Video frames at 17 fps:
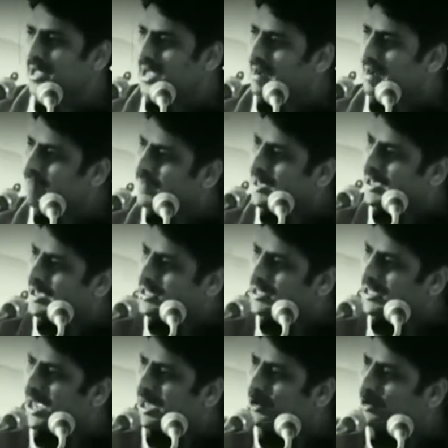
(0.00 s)
हम भी
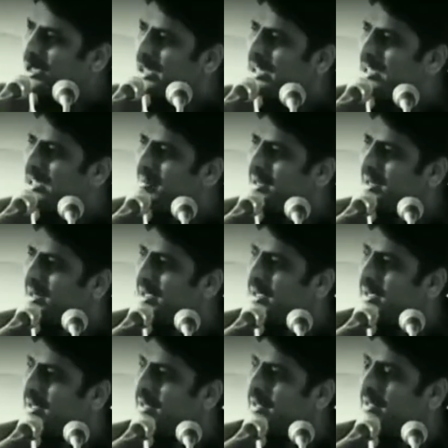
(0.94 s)
किन सालों के लिए मर
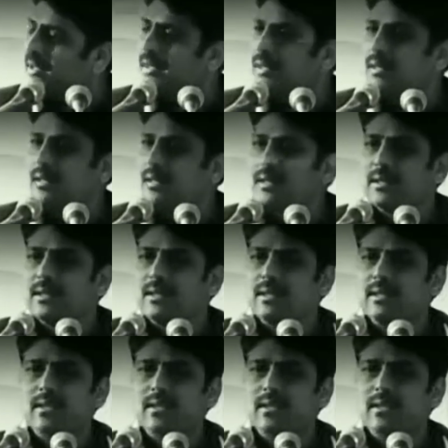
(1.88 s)
गए वाह